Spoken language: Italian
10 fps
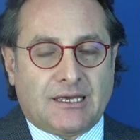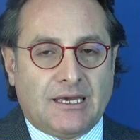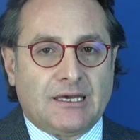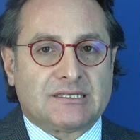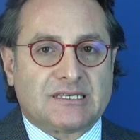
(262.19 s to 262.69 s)

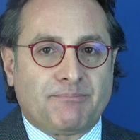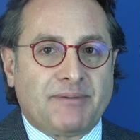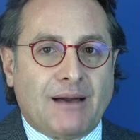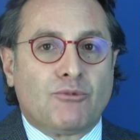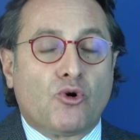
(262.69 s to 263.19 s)
che
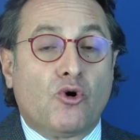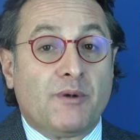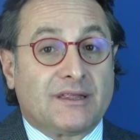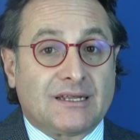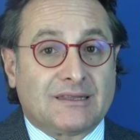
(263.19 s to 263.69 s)
sappiamo
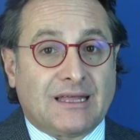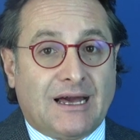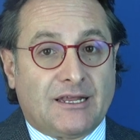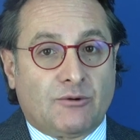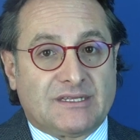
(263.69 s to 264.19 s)
come
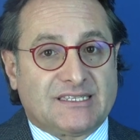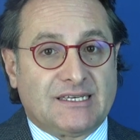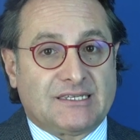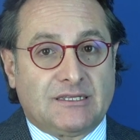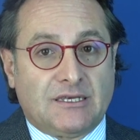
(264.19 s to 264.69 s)
trattare
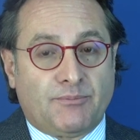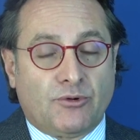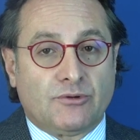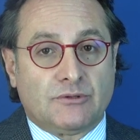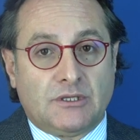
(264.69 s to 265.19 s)
qualsiasi tipo